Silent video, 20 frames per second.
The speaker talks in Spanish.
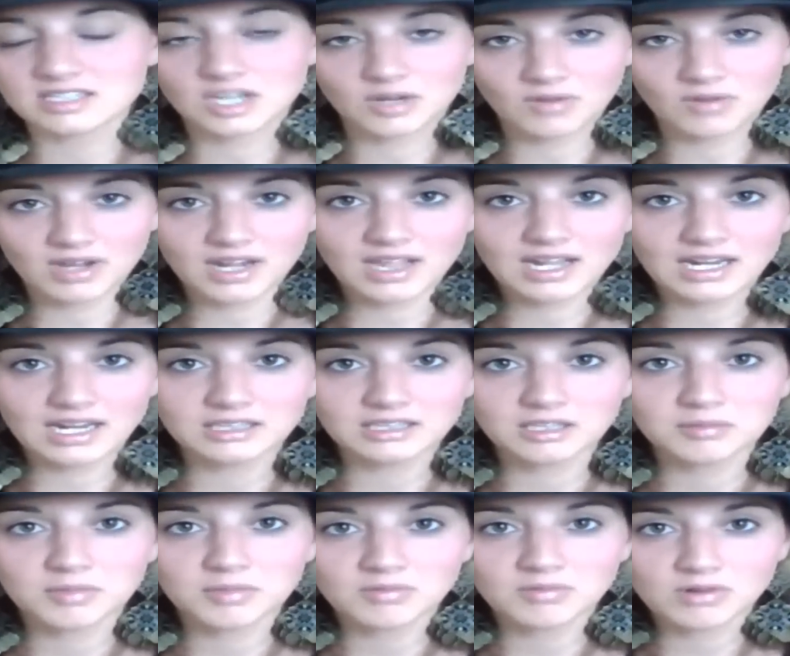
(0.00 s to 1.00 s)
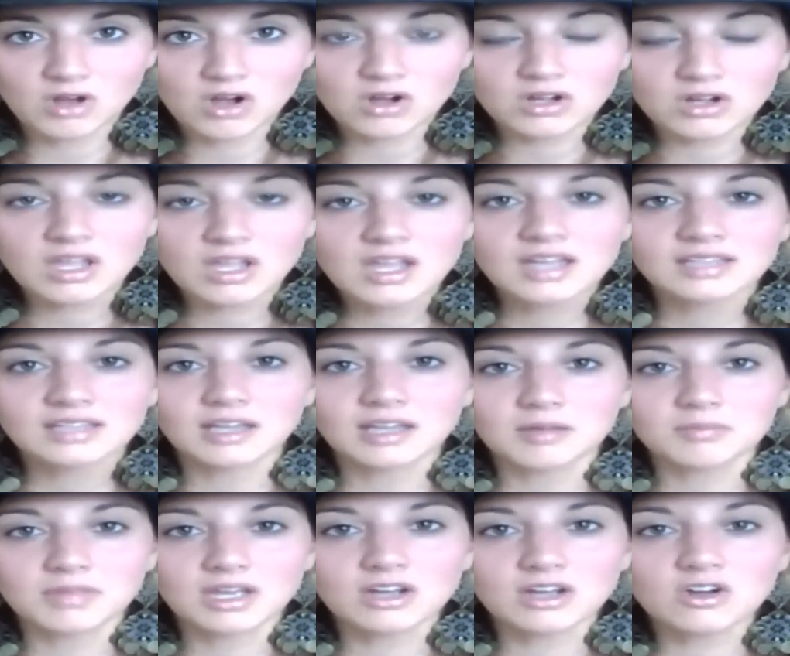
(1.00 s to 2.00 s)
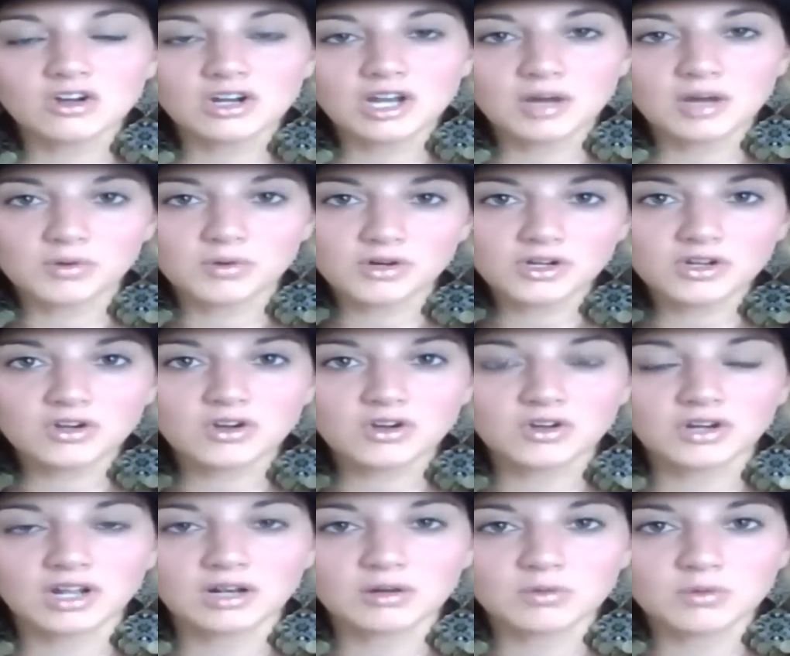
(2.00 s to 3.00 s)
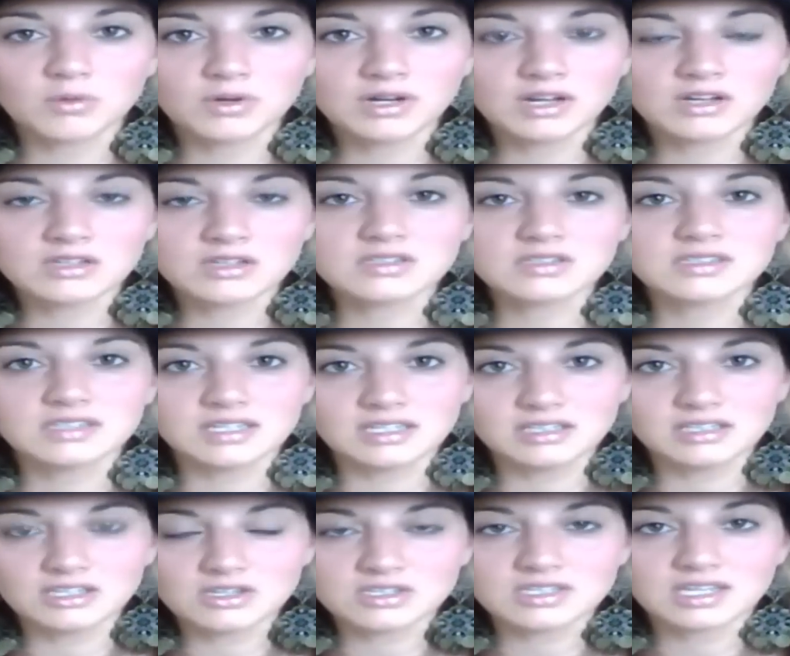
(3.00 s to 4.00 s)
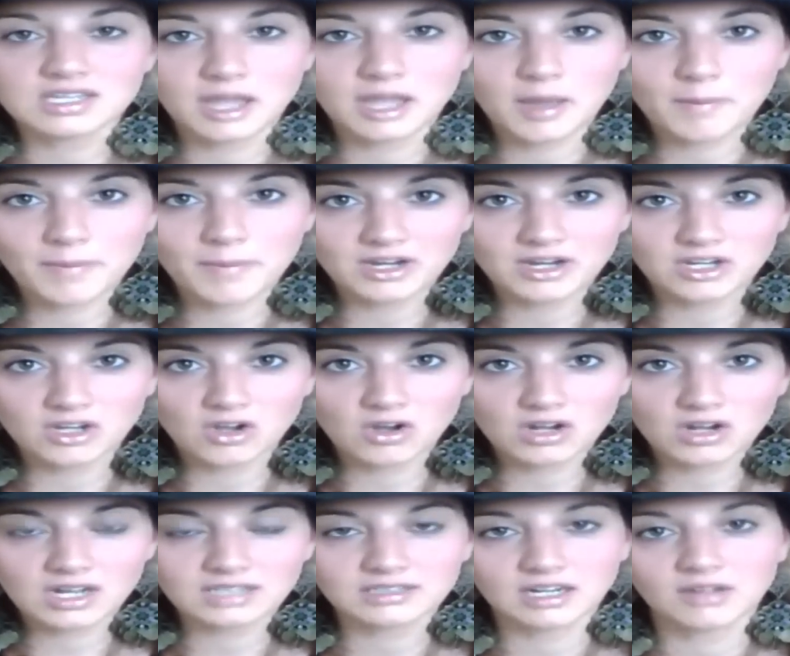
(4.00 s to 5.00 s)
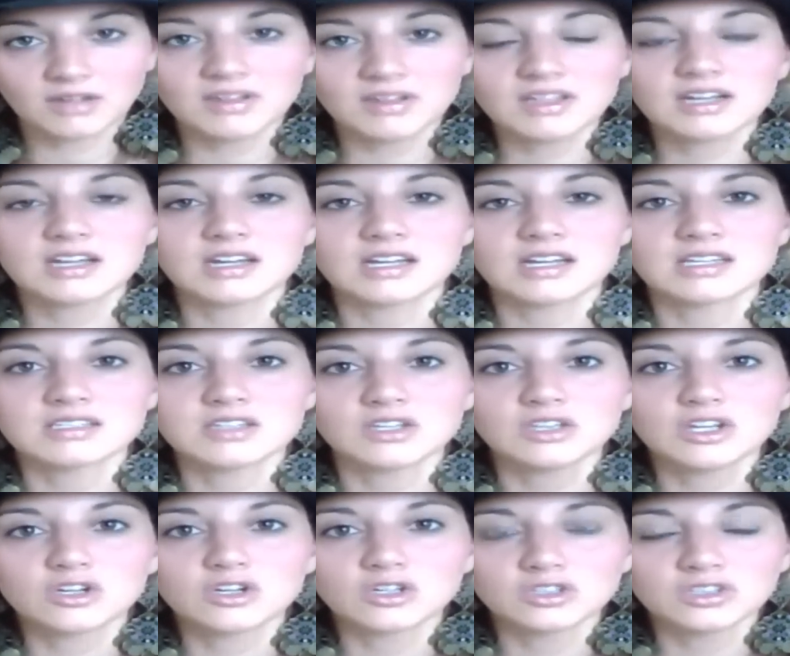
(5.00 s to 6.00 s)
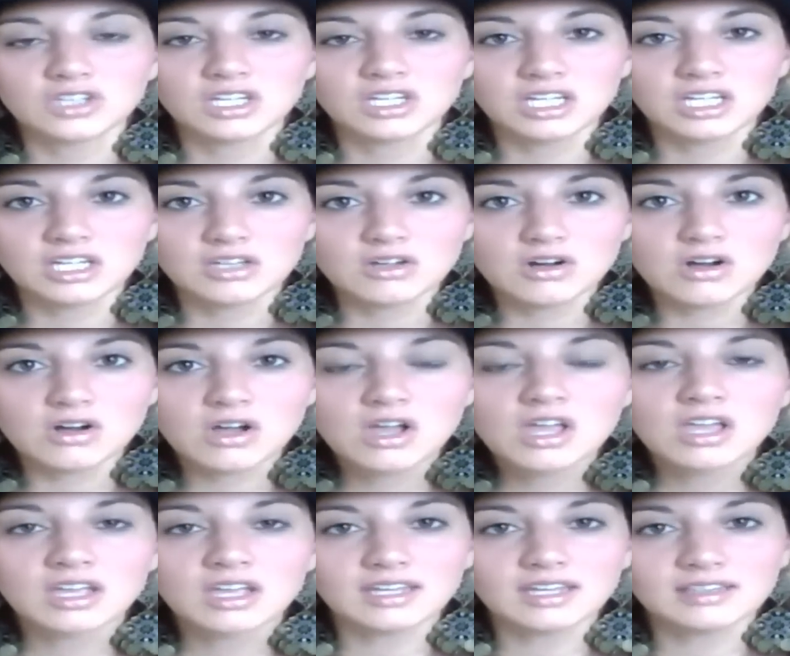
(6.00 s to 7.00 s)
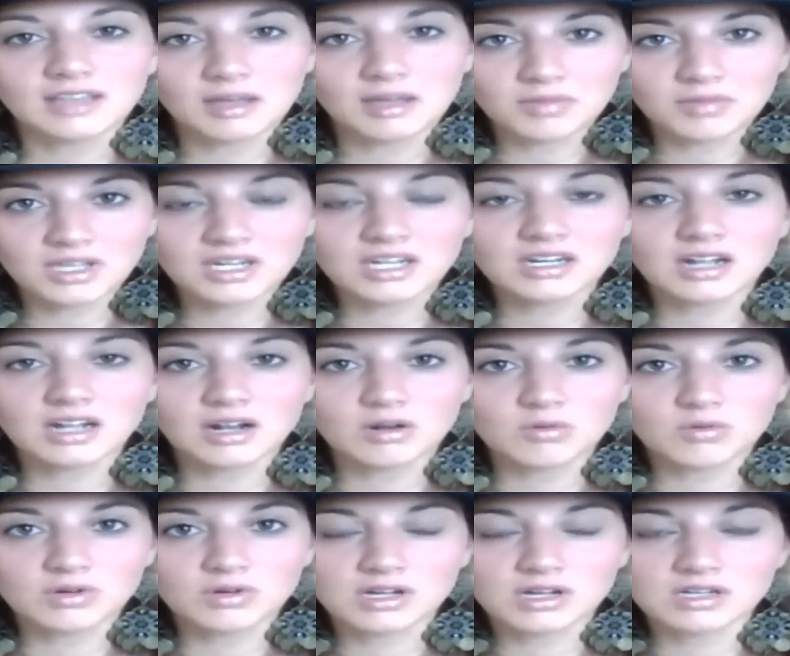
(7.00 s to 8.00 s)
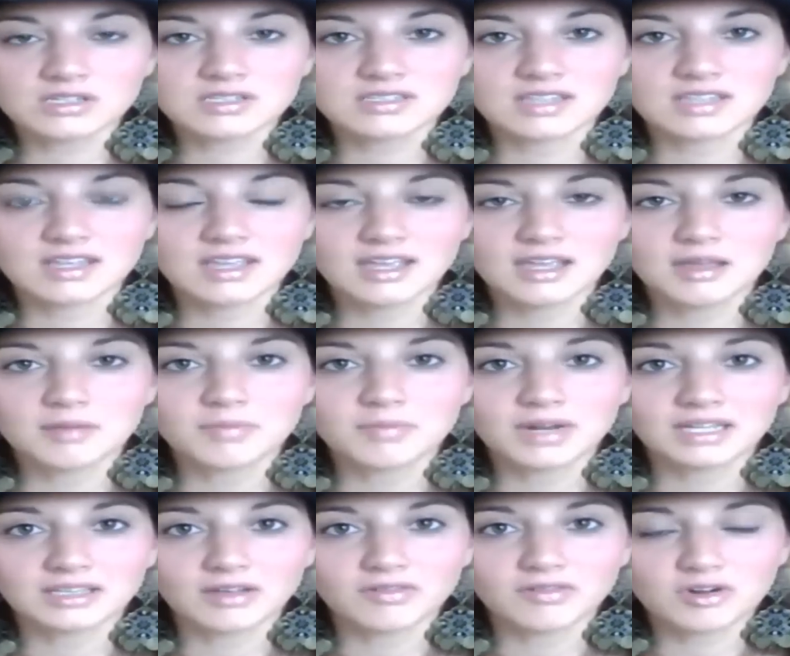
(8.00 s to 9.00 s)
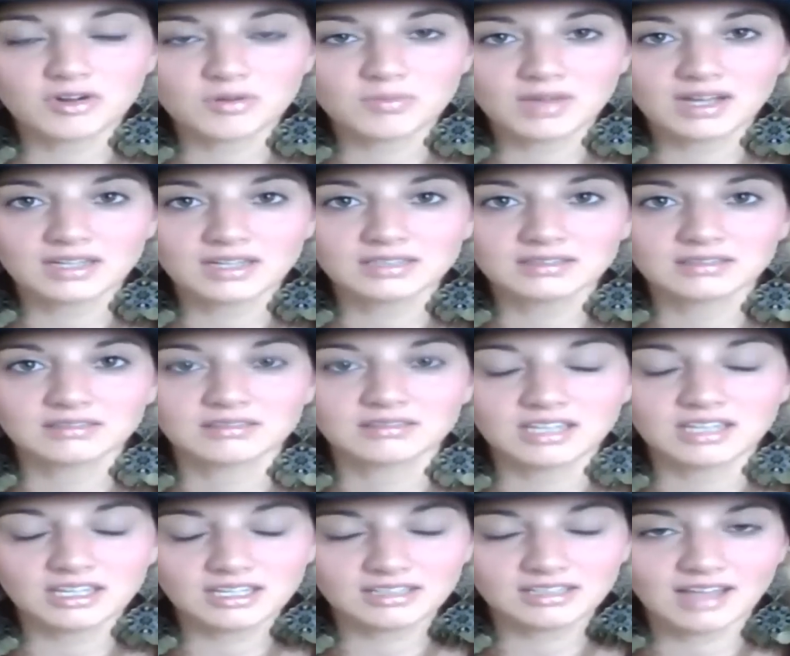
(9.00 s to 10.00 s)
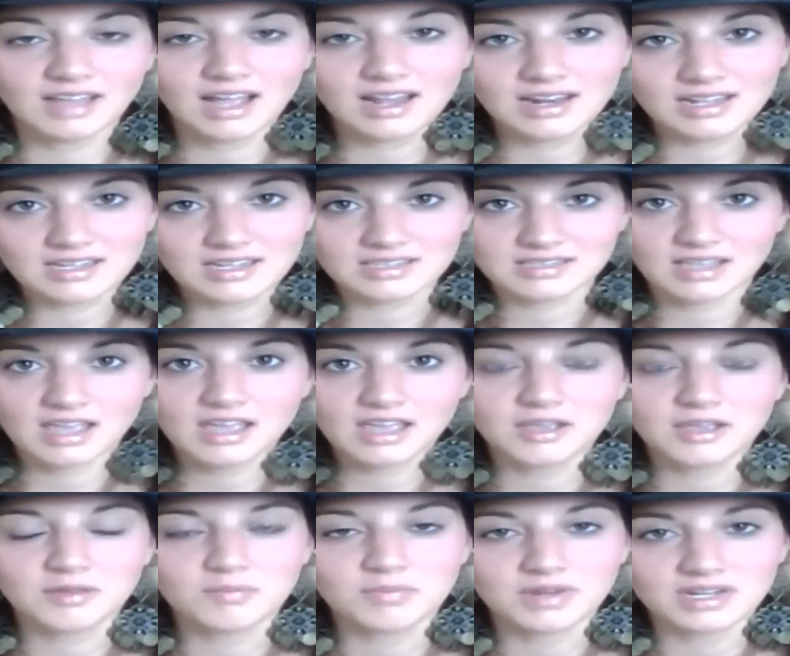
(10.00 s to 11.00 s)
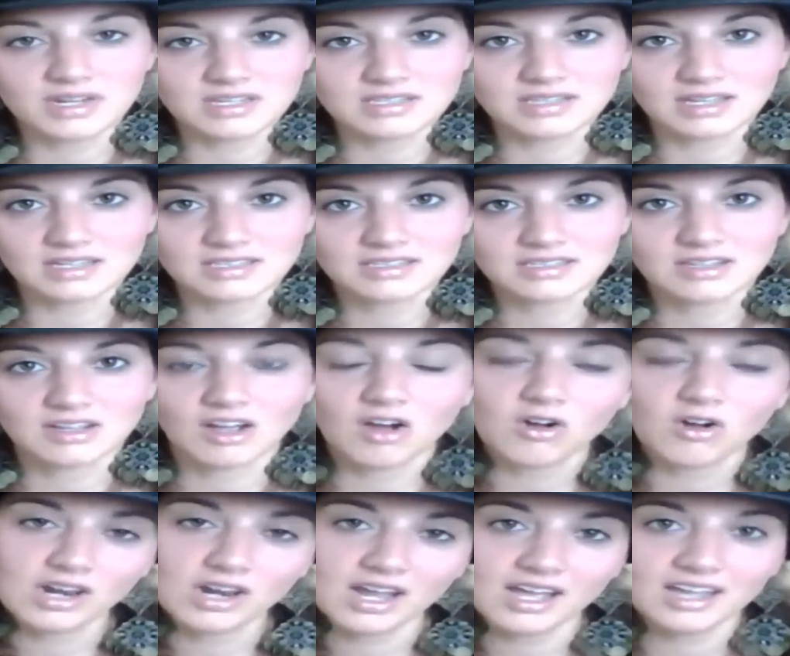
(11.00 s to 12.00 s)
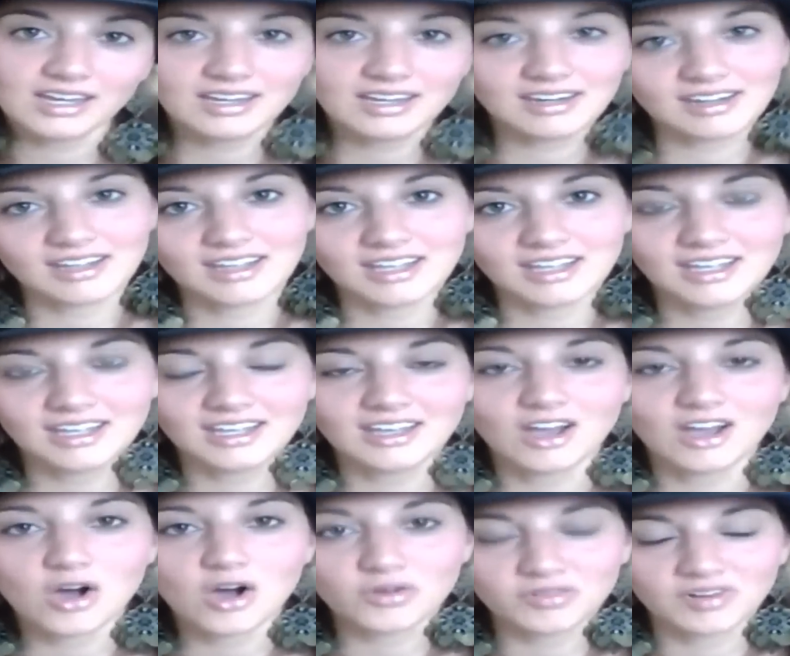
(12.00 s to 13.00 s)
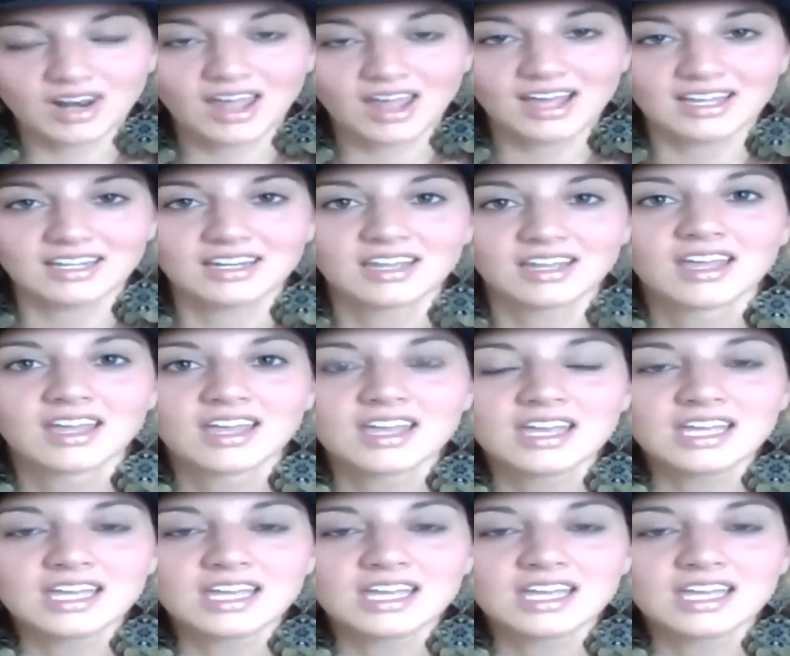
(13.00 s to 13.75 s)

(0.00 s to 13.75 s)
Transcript: llevar adelante mi blog, también colaboro con algunos sitios en español a través de creación de contenido y también en algunas eh, plataformas digitales e impresas, online y offline.